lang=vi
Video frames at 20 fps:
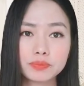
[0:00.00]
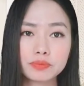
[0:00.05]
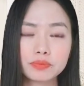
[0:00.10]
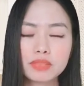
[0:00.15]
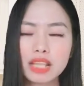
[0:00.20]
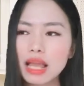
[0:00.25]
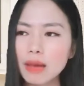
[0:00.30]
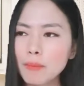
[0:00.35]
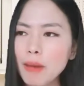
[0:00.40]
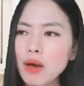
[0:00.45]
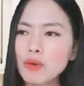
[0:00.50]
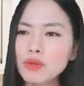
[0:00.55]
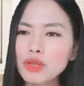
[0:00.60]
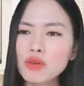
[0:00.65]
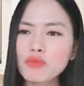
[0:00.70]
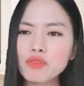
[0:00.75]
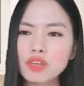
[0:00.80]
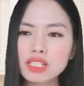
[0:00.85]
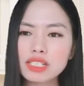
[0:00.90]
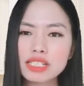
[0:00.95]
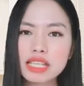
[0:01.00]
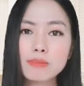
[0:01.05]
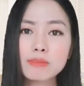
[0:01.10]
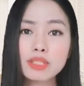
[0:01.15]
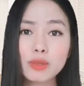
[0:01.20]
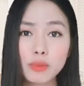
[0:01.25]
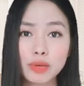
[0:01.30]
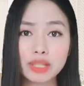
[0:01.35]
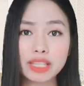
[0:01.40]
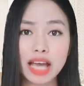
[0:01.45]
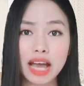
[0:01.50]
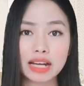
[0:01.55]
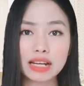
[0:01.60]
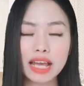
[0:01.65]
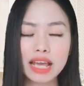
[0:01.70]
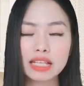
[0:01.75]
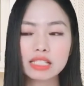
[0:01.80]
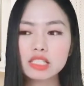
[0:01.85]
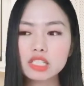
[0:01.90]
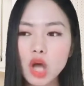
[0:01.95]
là bao nhiêu phần trăm trong cái tháng
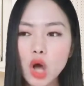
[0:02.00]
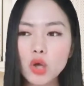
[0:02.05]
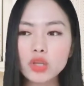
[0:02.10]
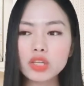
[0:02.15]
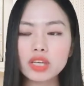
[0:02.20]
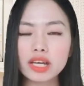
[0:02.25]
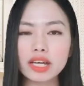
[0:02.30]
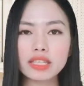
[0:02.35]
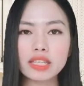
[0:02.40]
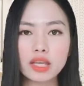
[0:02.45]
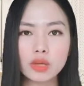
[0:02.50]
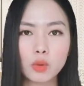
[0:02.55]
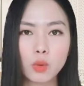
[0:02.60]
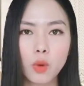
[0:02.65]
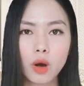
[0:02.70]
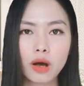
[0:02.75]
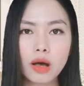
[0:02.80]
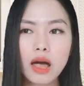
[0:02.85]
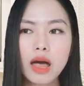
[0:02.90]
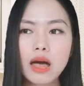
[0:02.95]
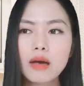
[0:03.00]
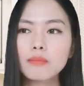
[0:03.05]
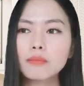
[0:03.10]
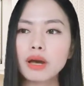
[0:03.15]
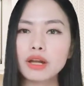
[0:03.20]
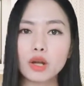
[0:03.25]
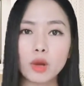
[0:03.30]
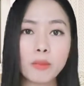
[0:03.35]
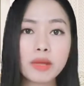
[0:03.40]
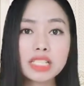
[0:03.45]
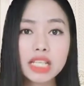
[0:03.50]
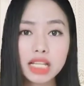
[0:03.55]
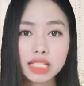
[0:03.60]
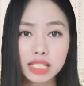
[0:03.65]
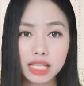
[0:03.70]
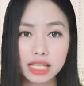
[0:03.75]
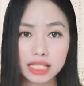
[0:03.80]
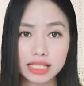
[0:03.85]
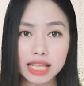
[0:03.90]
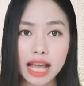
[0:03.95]
này cho những cái tình huống mà nó bất chắc
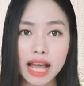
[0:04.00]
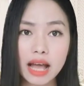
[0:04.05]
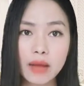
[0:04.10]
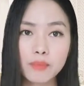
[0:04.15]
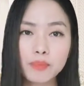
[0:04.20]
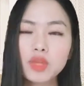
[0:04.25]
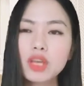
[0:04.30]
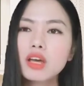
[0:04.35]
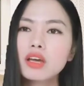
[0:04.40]
xảy ra